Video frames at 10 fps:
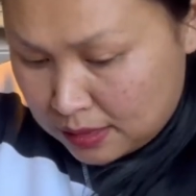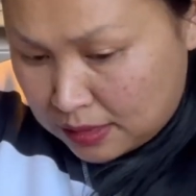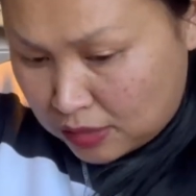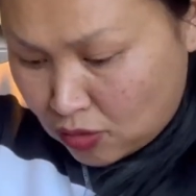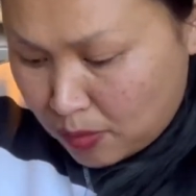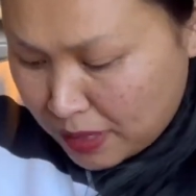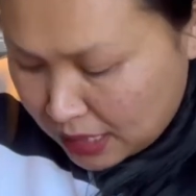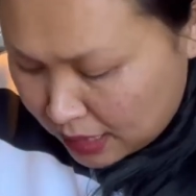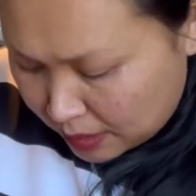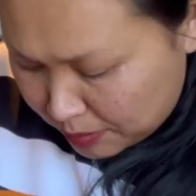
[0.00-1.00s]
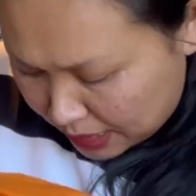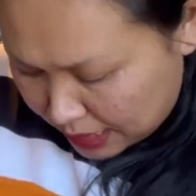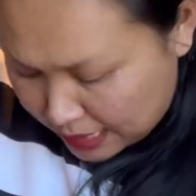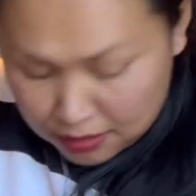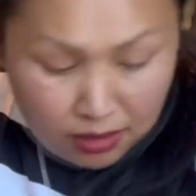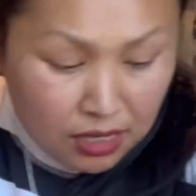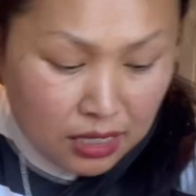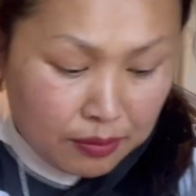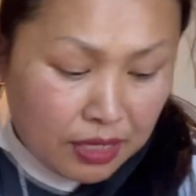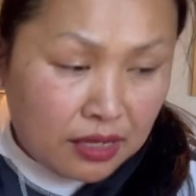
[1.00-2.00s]
แต่จอยไม่เคยมีไงจอยก็เล
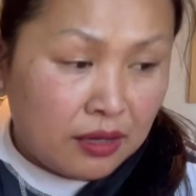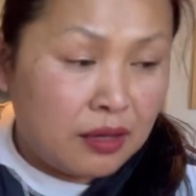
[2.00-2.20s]
ยไม่